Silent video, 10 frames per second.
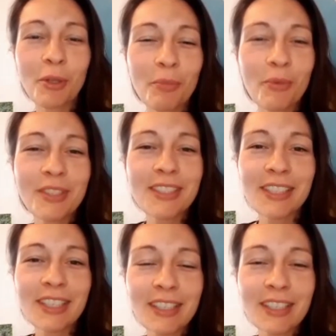
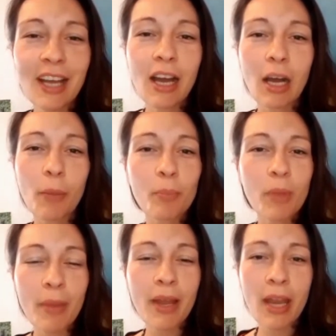hypnotisiert, habe mir
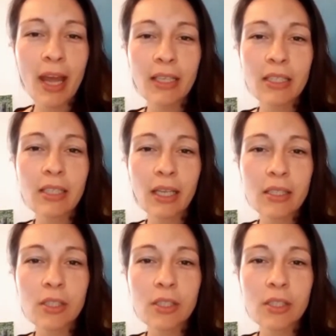meinen eigenen Text